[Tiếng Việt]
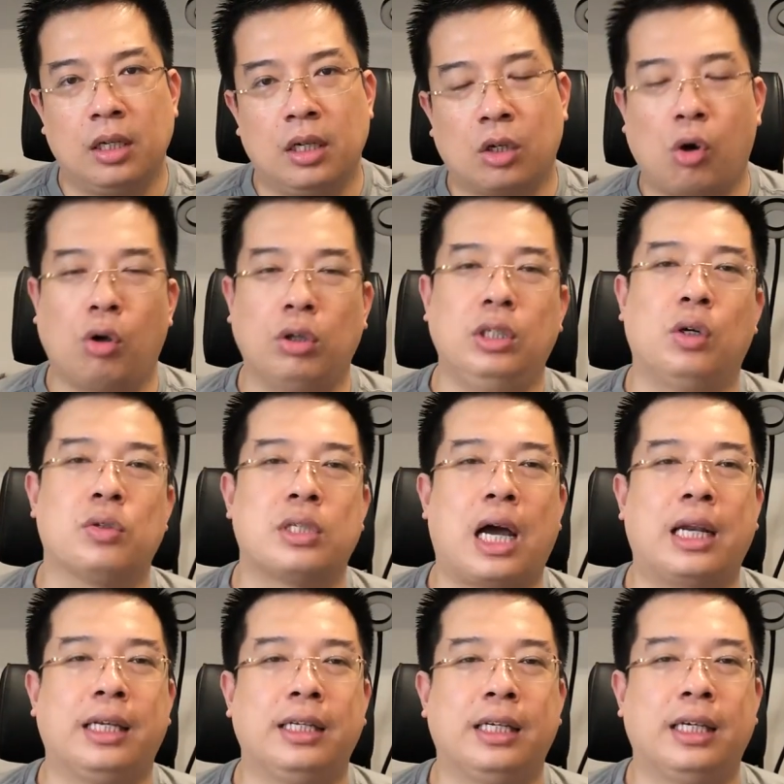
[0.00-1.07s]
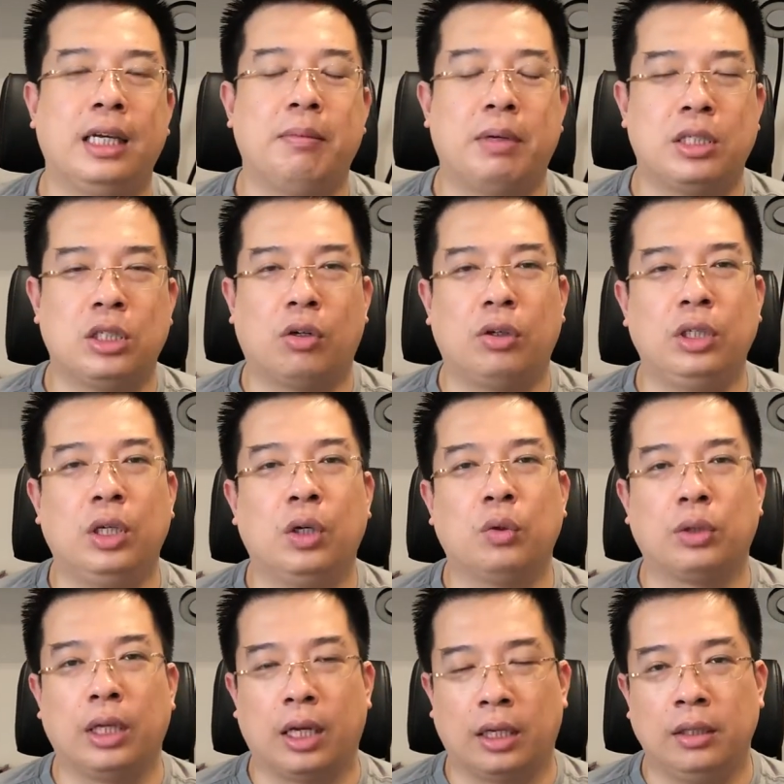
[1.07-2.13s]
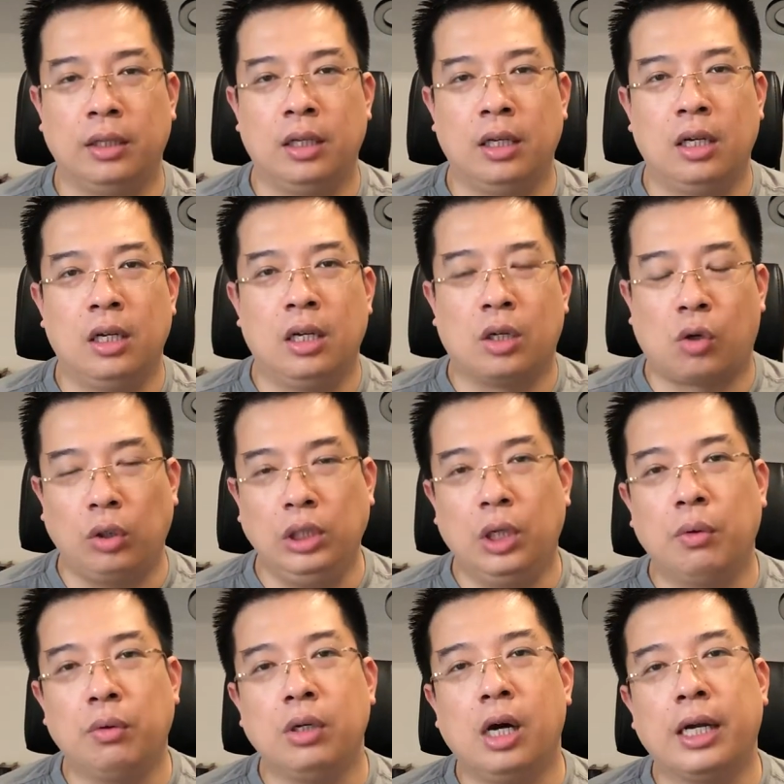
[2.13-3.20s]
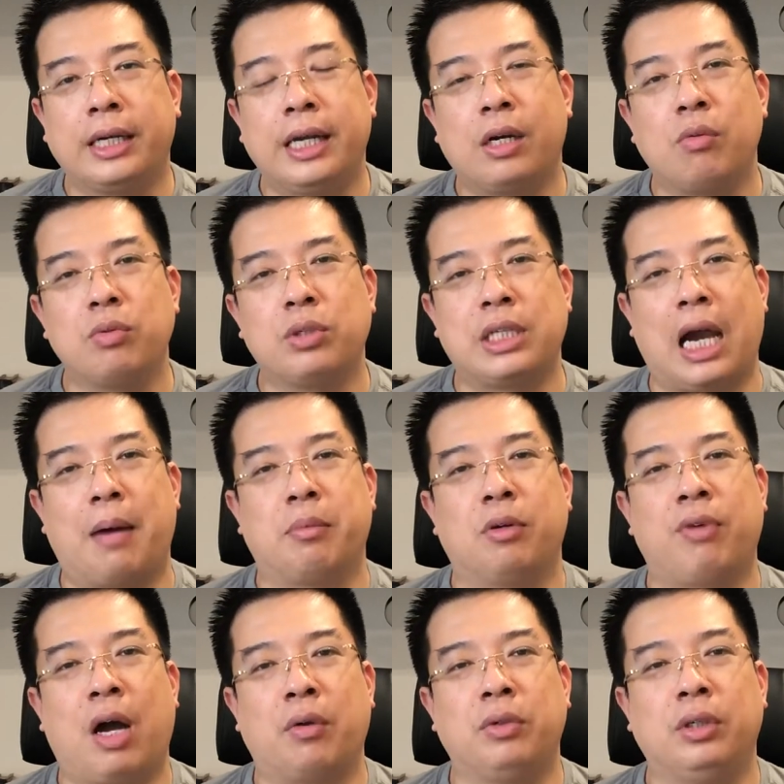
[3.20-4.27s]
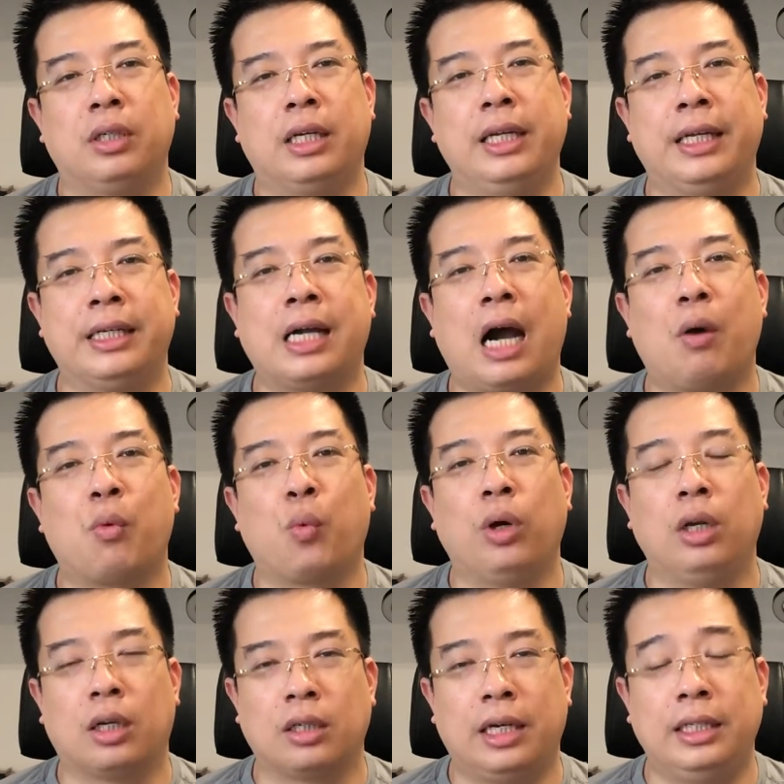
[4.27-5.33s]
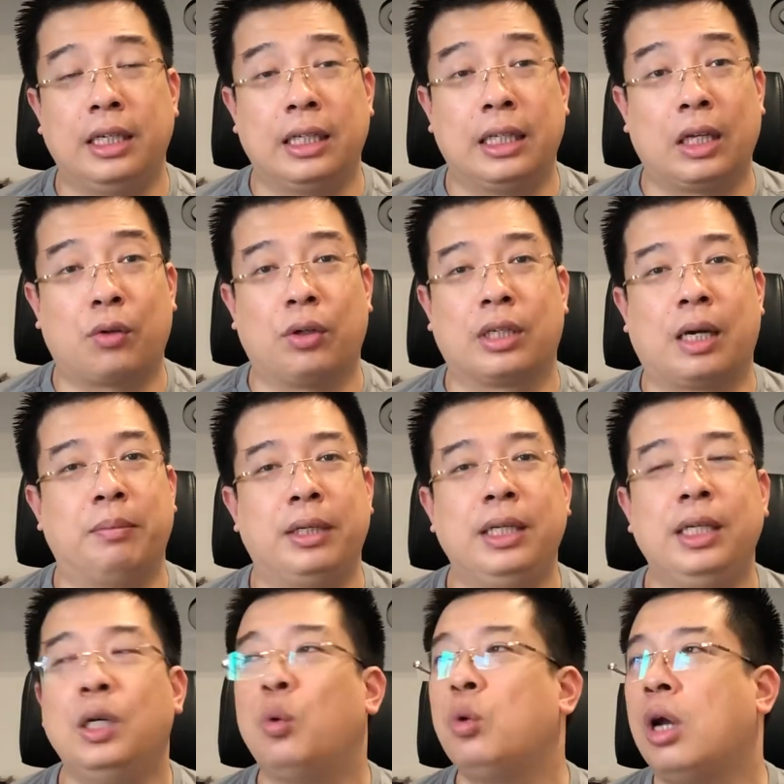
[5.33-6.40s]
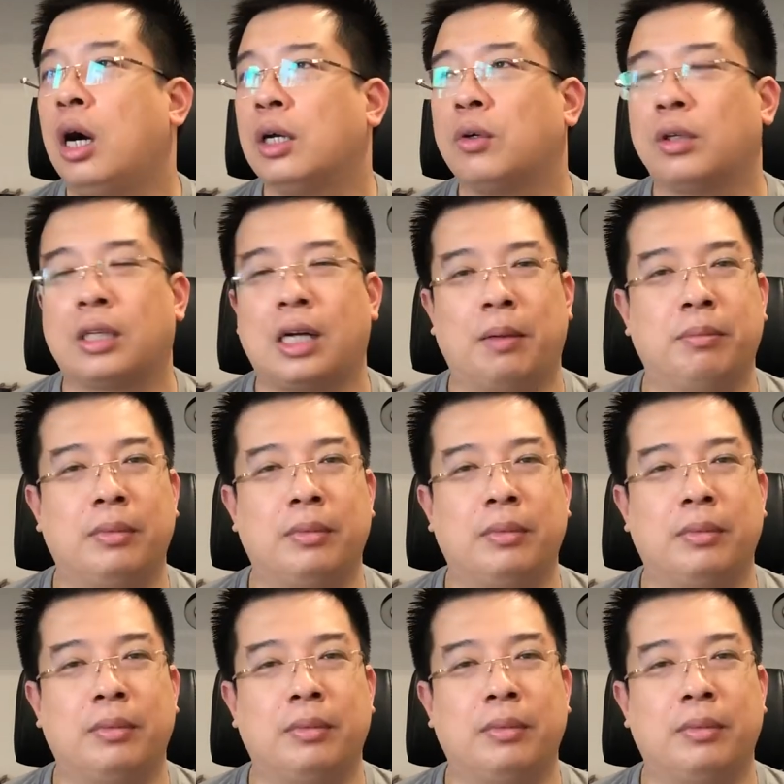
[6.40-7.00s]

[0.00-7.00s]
Có nhiều gia đình khi mà chưa có nhiều tiền, có nhiều người khi không chạm được vào những cái đỉnh cao quyền lực đấy thì người ta còn cảm thấy yêu đời, còn cảm